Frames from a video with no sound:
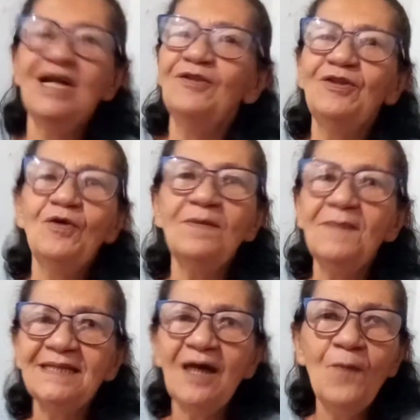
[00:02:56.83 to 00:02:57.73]
não, eu tenho que
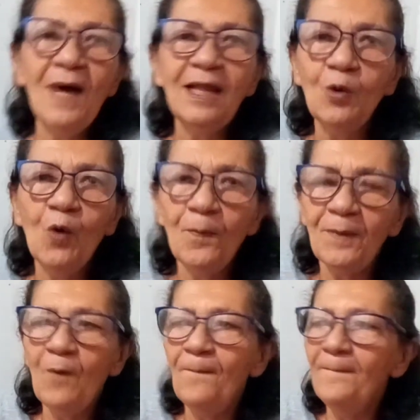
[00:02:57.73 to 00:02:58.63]
mandar um alô
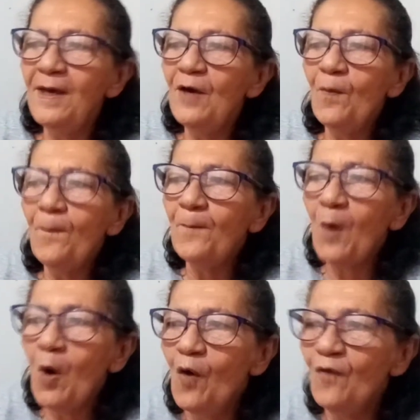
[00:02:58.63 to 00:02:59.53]
para o meu
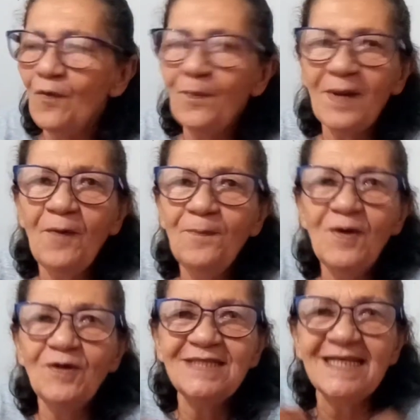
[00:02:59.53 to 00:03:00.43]
povo, para
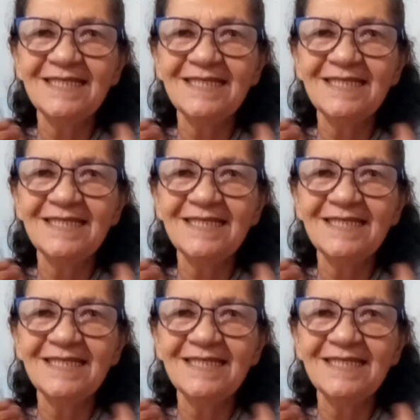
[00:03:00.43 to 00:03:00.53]
meus